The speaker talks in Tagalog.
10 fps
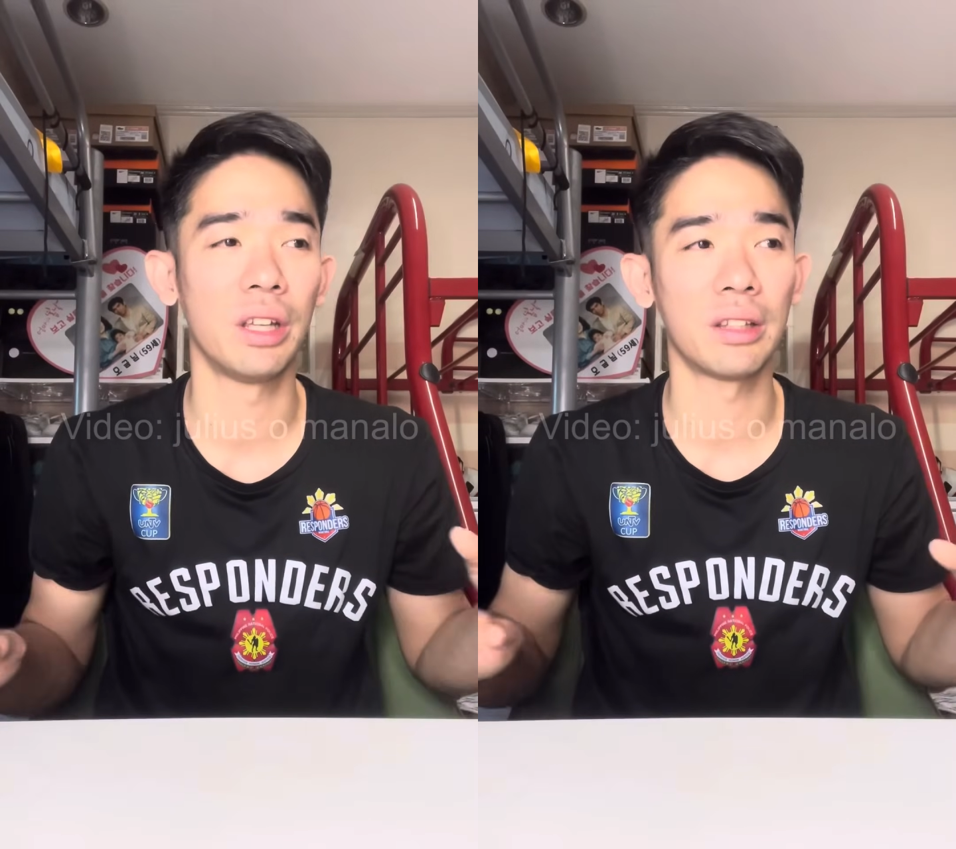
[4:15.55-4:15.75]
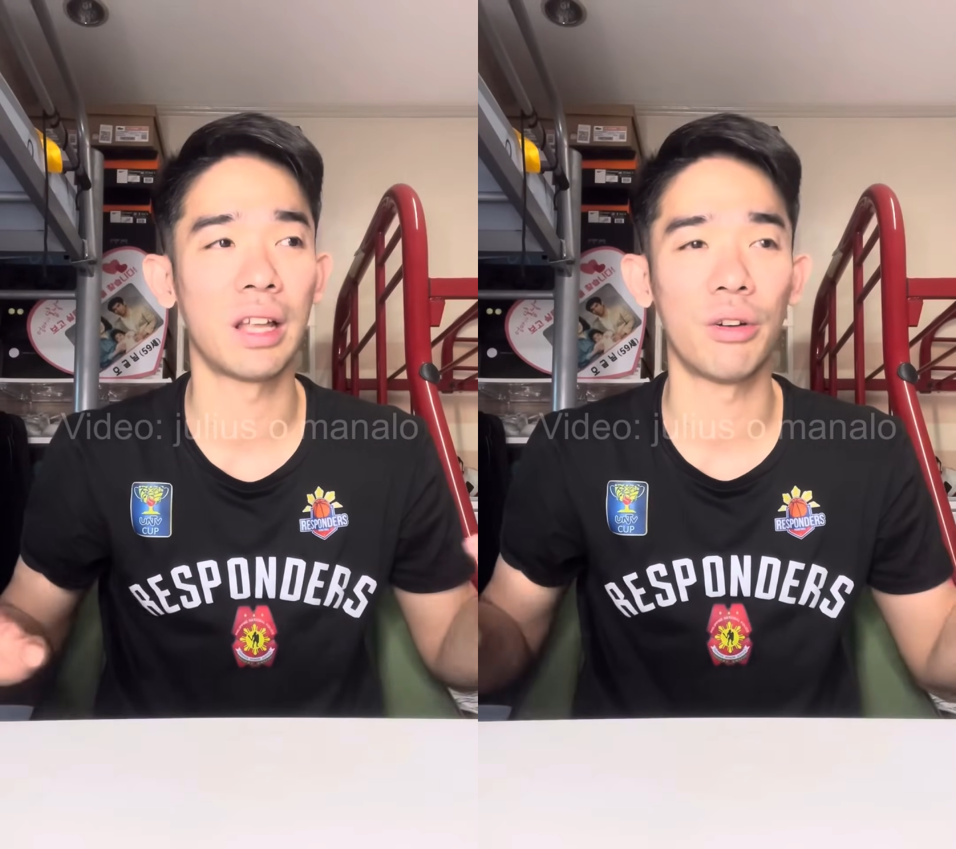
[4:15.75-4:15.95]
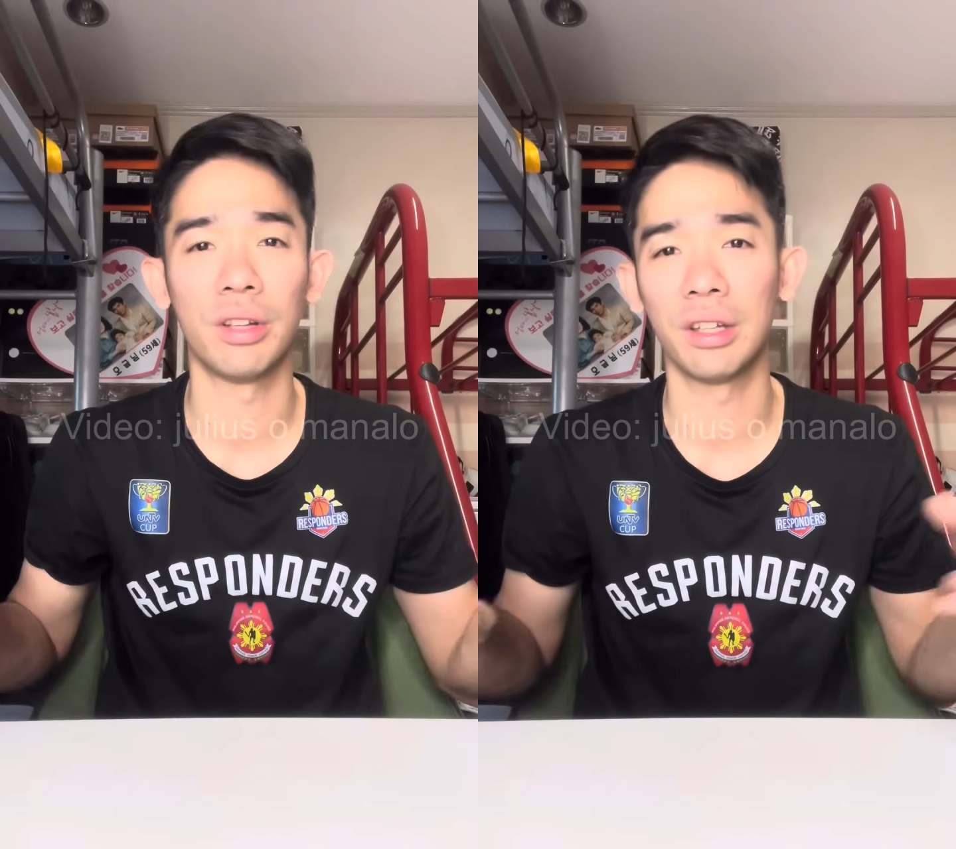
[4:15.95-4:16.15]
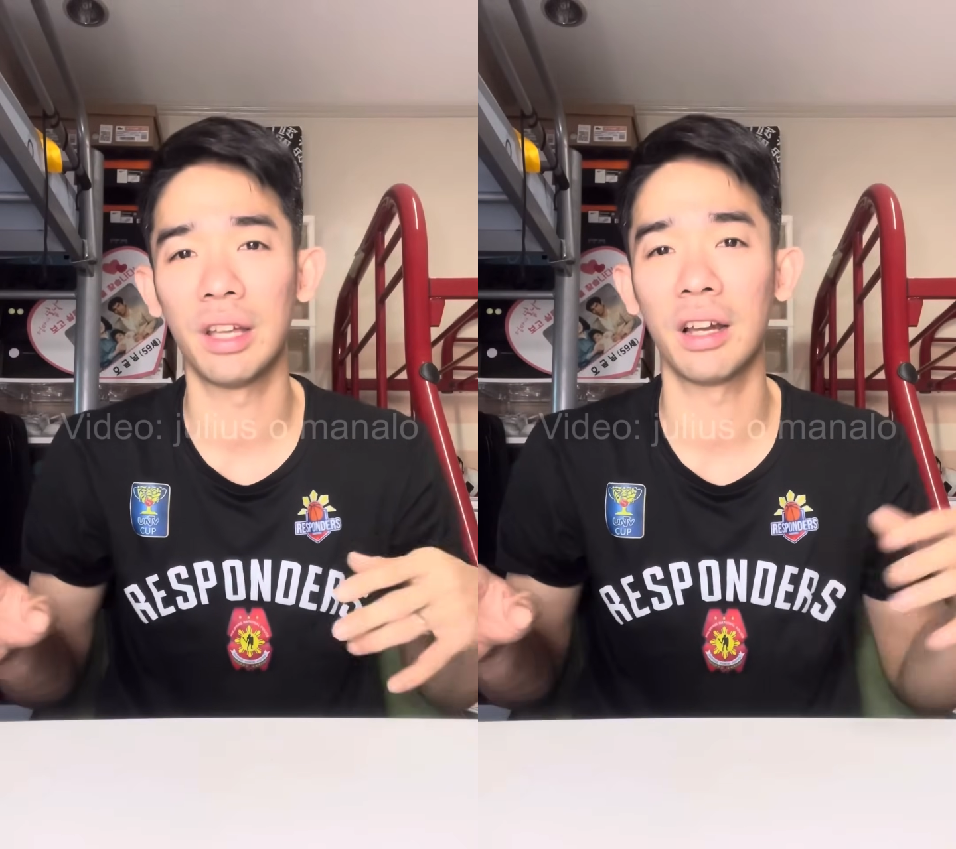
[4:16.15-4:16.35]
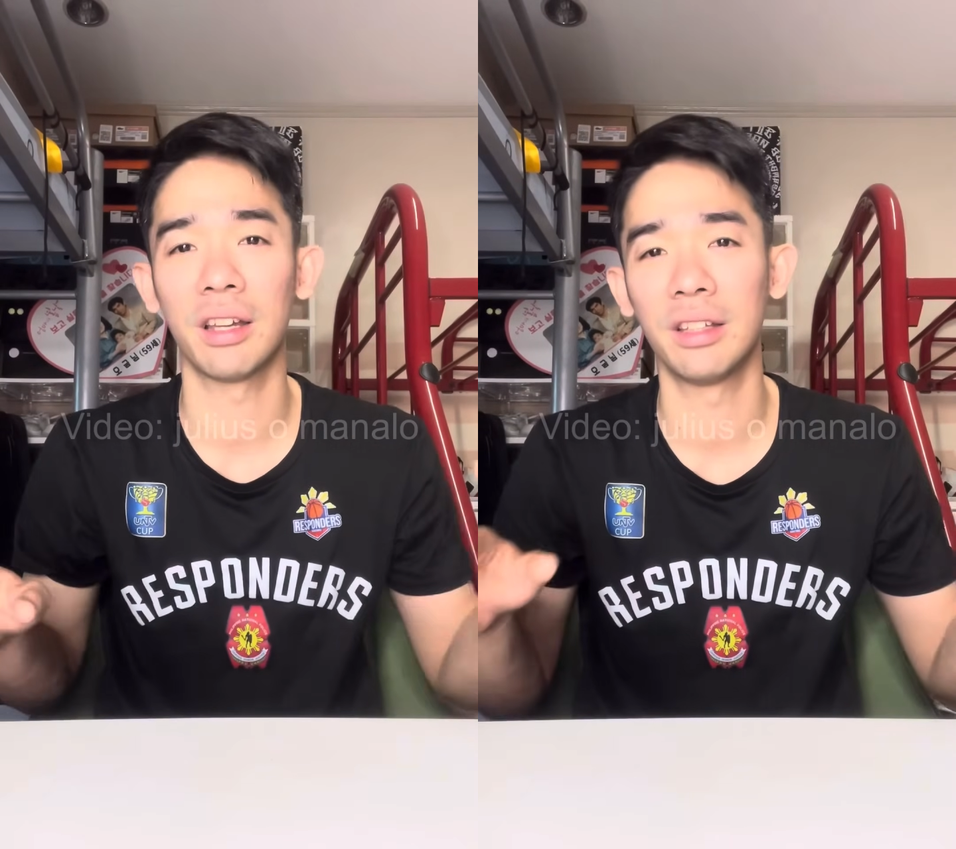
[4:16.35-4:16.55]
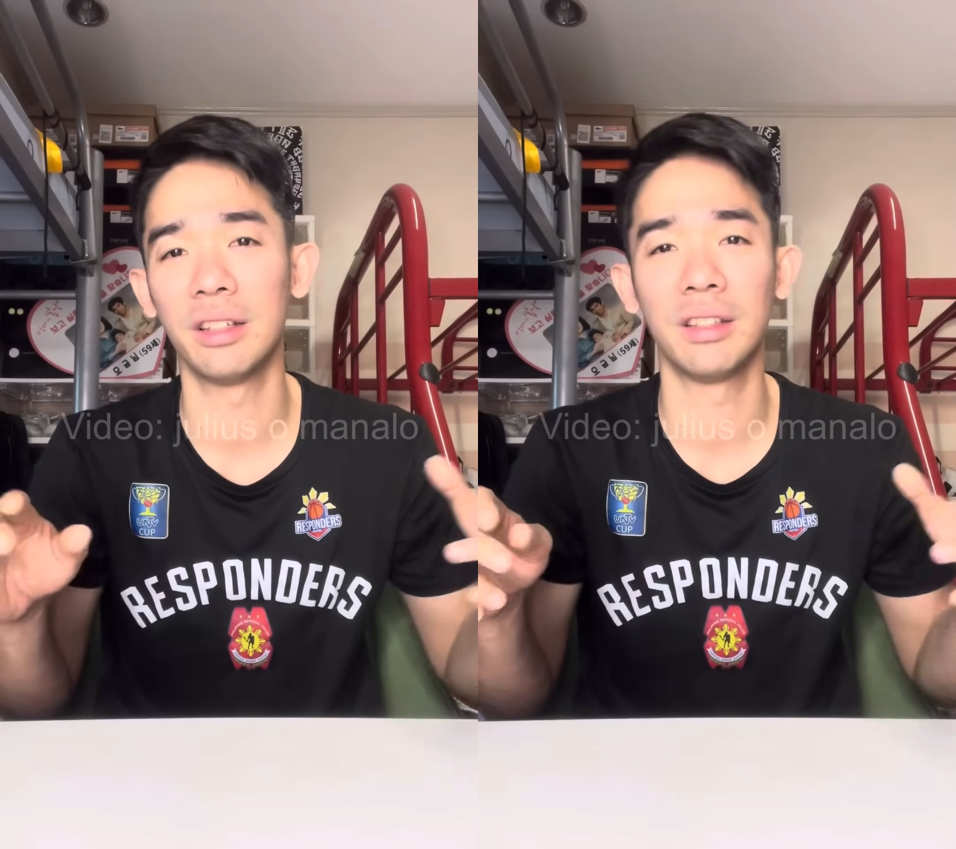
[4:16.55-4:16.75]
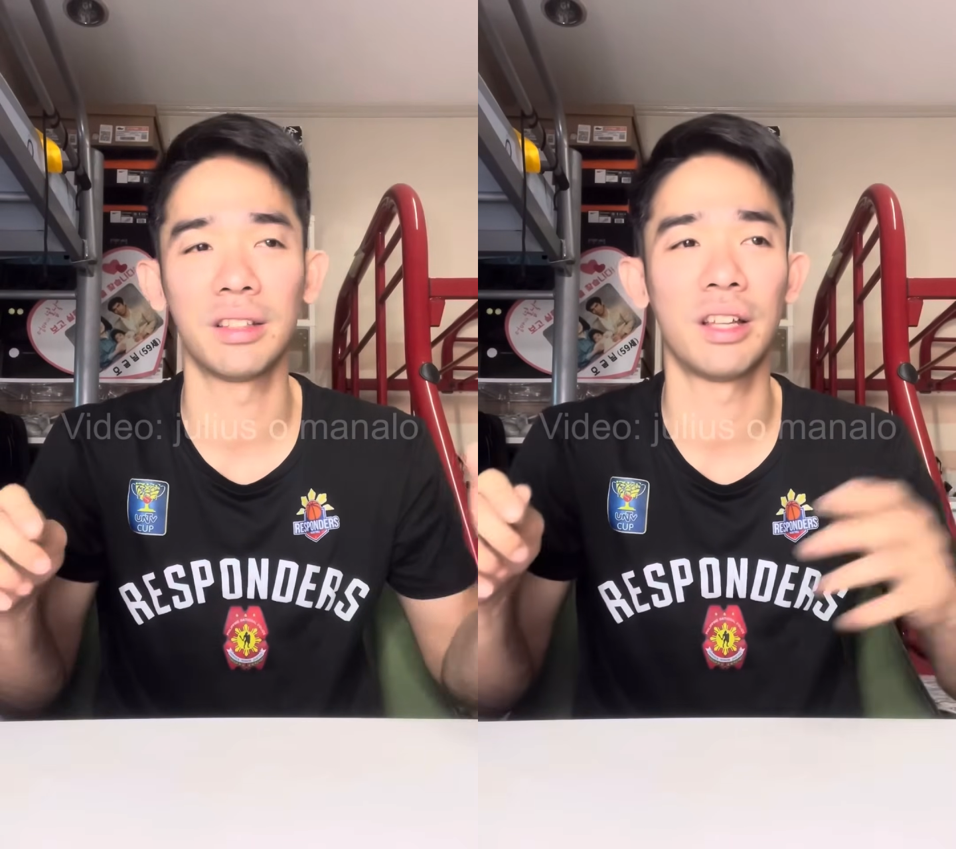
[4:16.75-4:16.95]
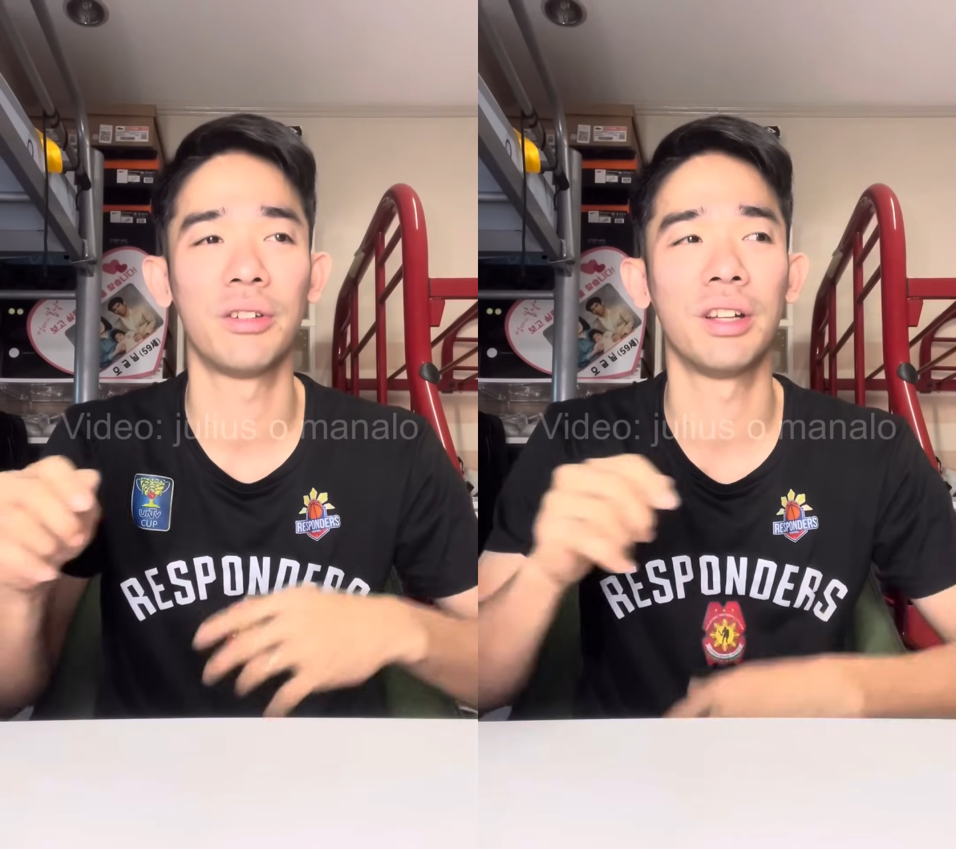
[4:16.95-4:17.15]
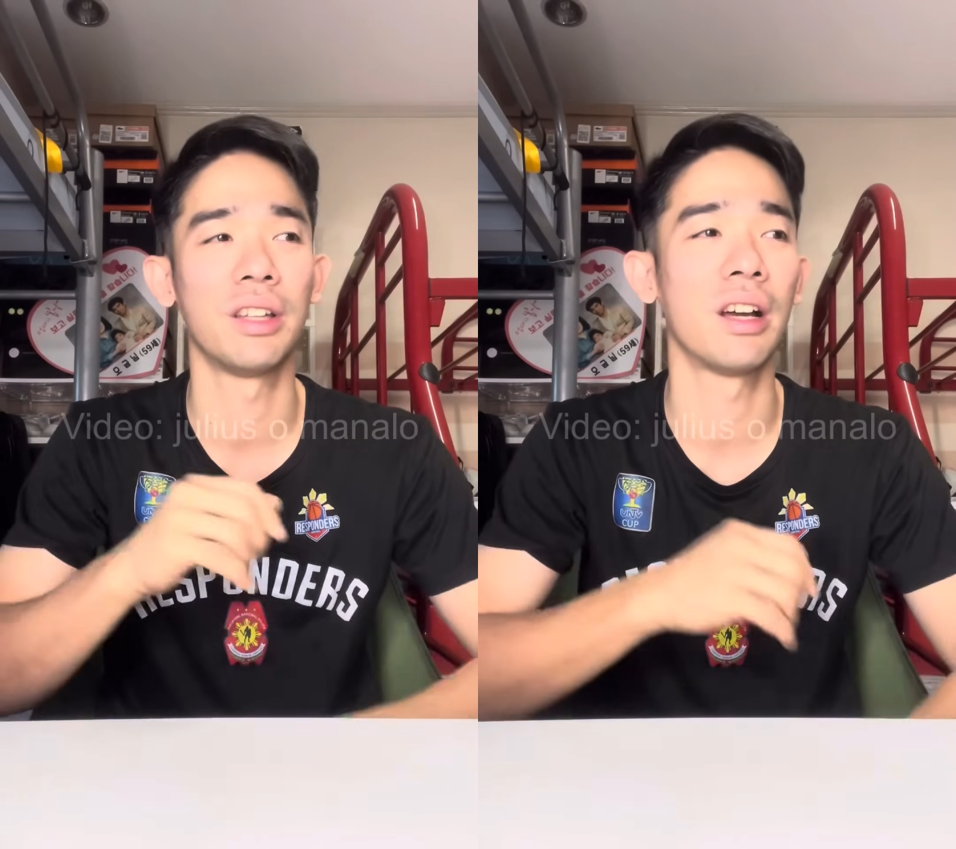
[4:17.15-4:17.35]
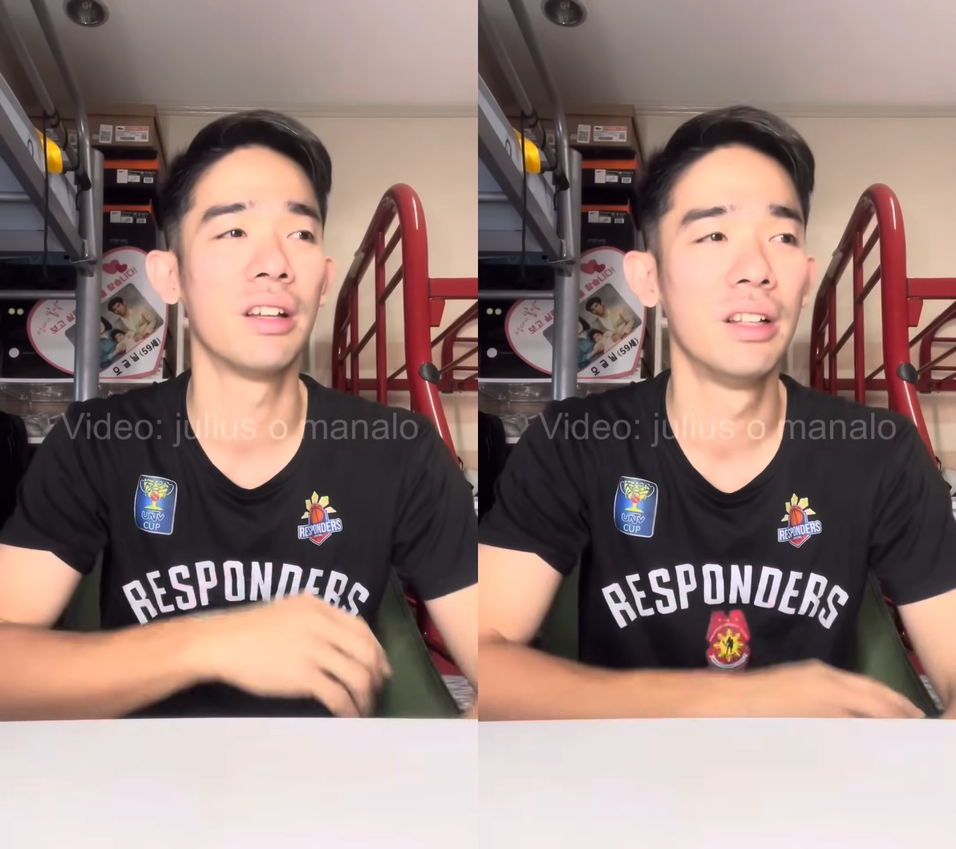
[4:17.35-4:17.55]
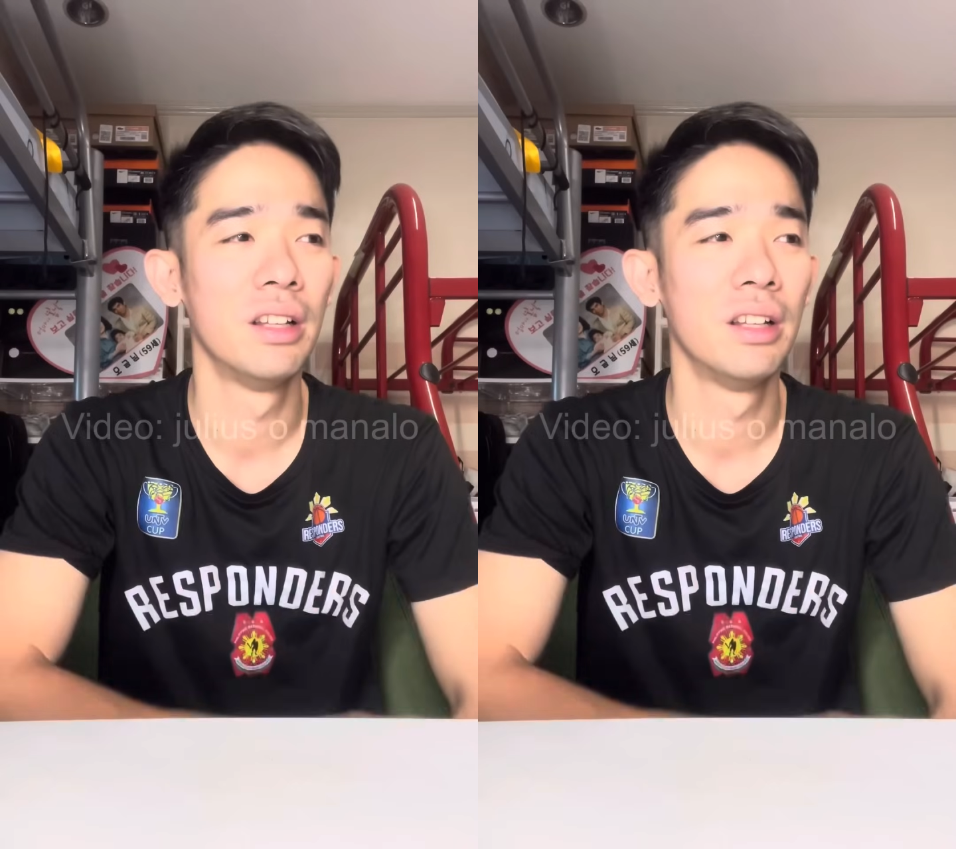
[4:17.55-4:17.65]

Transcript: iyak na ako ng iyak, ganyan, iyak na ako ng iyak.